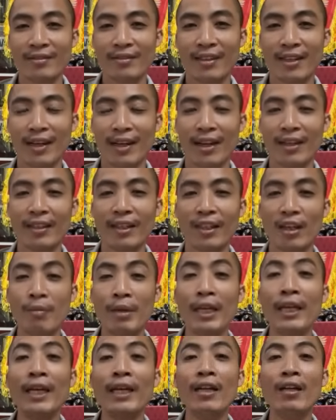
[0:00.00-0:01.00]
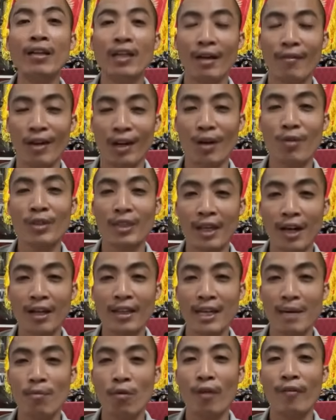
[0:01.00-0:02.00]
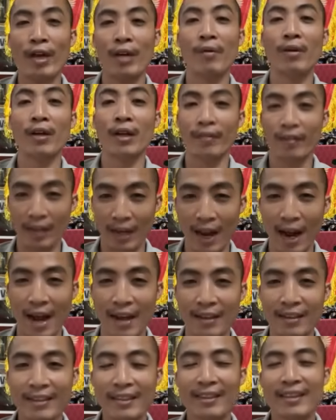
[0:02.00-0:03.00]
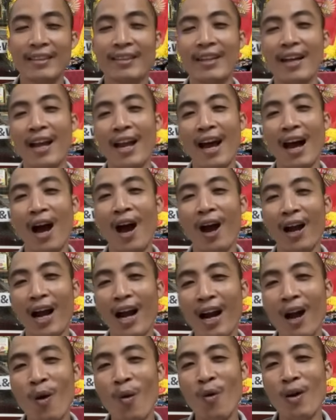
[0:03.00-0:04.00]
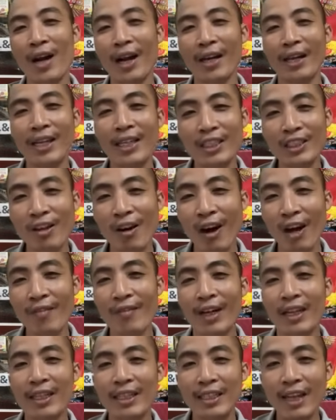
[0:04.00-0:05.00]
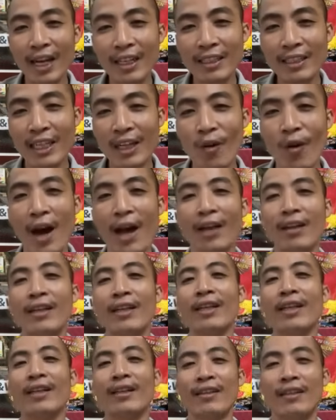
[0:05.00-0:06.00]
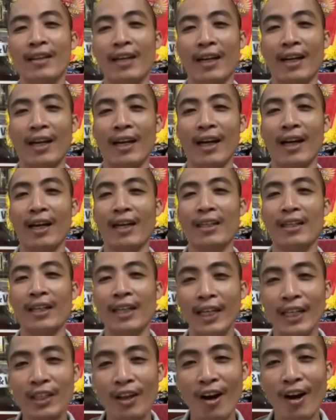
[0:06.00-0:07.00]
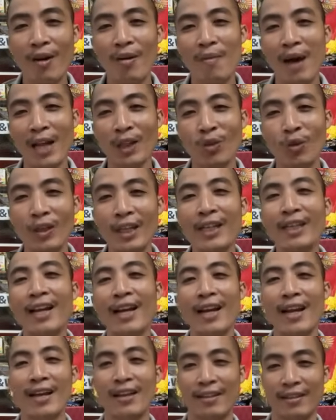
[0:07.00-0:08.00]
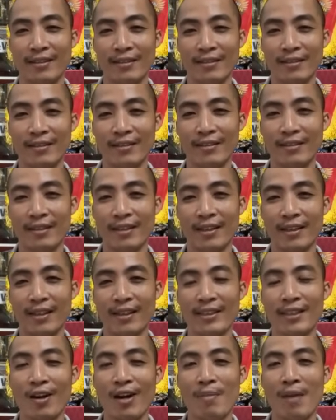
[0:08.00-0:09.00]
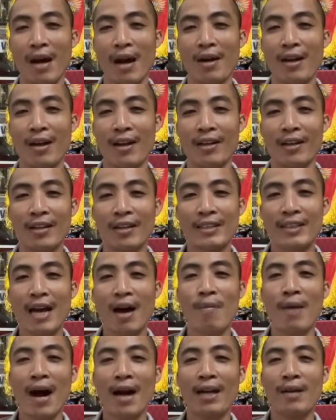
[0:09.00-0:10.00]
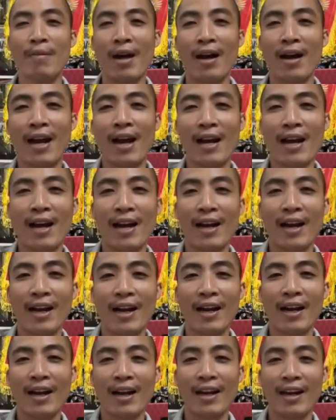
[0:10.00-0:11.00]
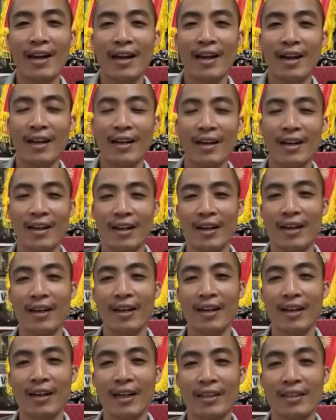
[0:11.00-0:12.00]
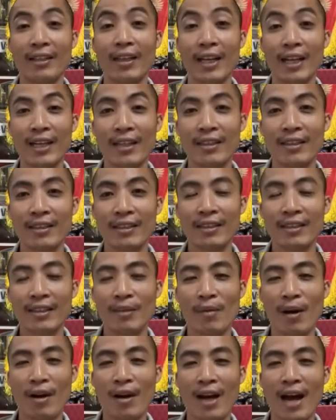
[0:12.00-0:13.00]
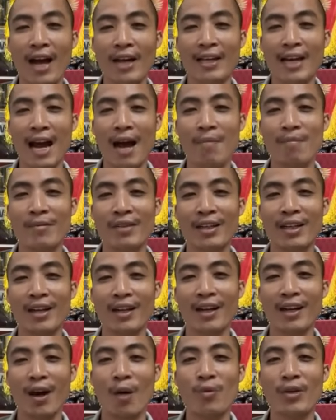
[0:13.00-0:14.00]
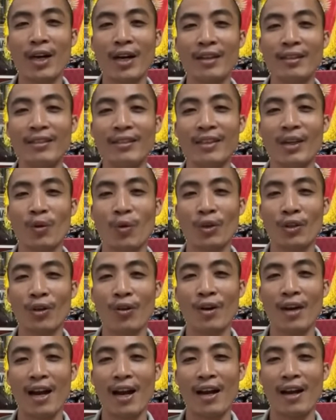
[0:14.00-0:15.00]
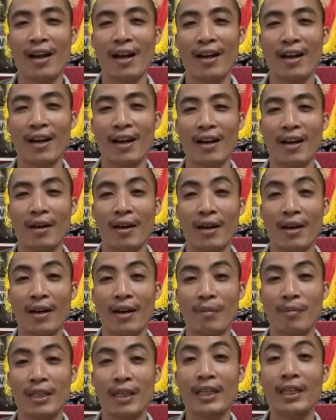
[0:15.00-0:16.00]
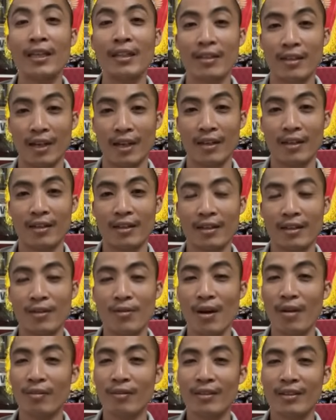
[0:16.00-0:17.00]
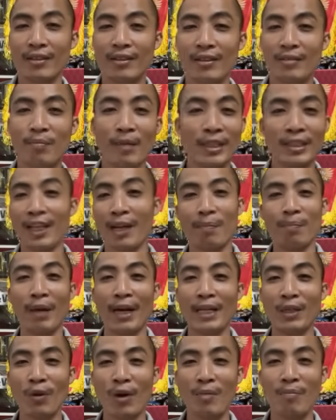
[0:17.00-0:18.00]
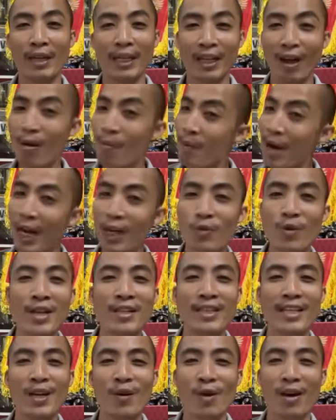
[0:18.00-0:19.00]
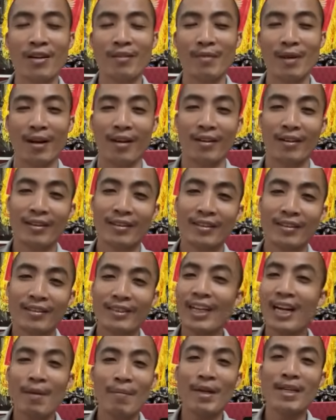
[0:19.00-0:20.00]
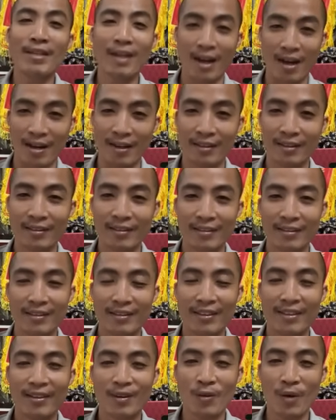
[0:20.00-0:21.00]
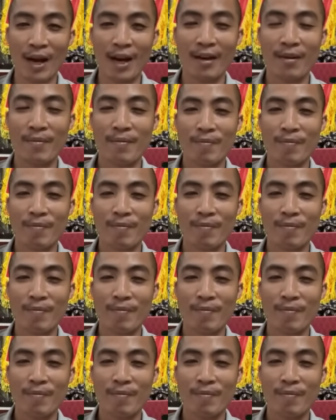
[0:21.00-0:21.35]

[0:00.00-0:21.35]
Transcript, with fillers: à, thì nó bị ì lửa và nó không chơi thì em mua về một lực vực lại thế là các ông ấy lại đi soi và đi cắt cái đoạn đi đấy, gửi cho bạn Tuấn Linh Lê đấy, sau này bảo là sao bạn này bảo là là là là là là, là, là, là như thế bảo là ăn cám ông lớn của tôi là là là, là bị ì lửa đúng không mình giật mình luôn mình không biết cái chuyện gì luôn rất là bất ngờ đúng không ạ